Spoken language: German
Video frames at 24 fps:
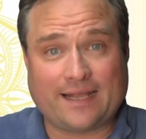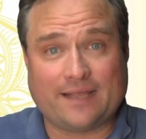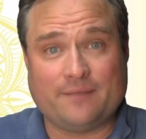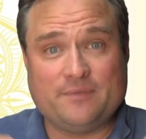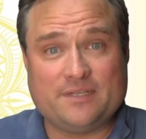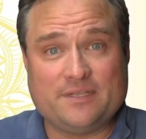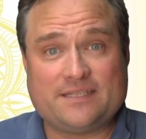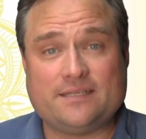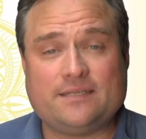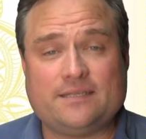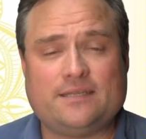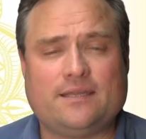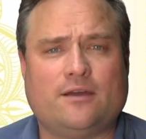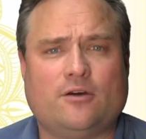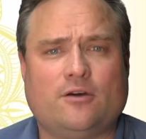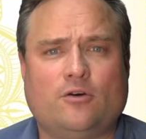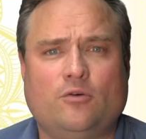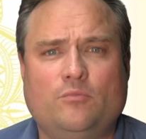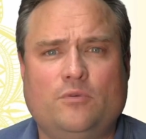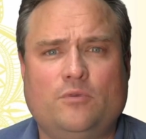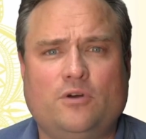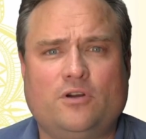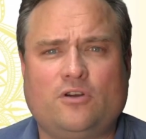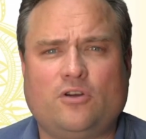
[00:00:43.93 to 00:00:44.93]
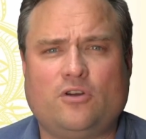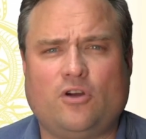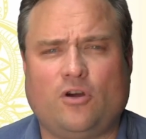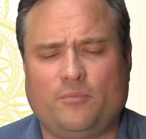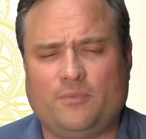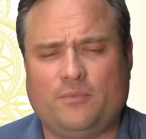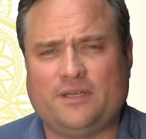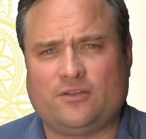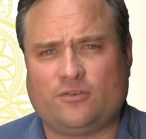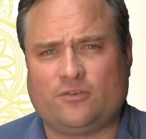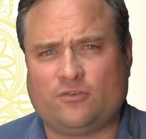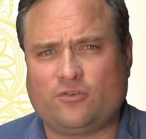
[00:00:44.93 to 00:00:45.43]
mit sich herum und
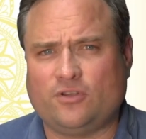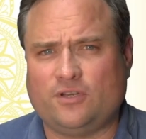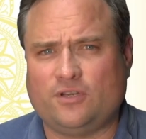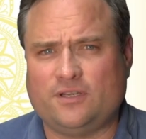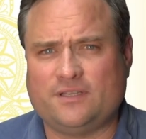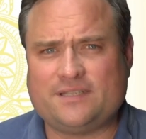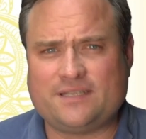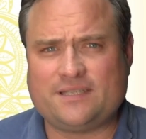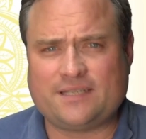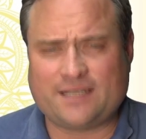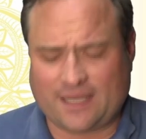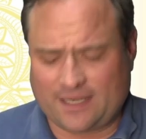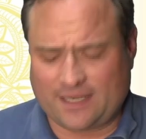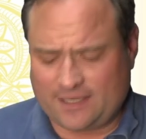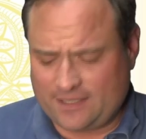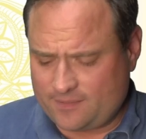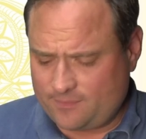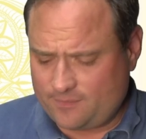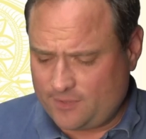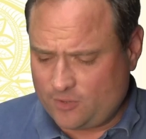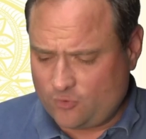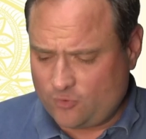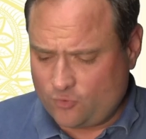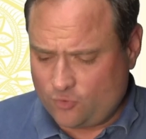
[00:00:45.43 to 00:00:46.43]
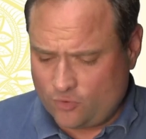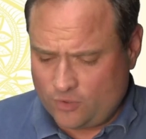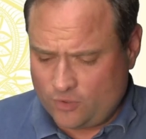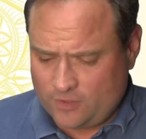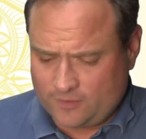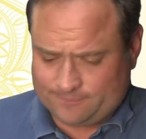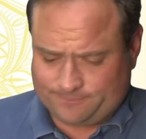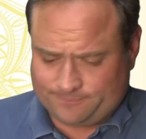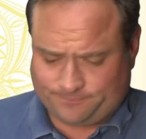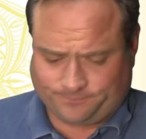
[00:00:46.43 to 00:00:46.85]
kommen, können sich gar nicht mehr erholen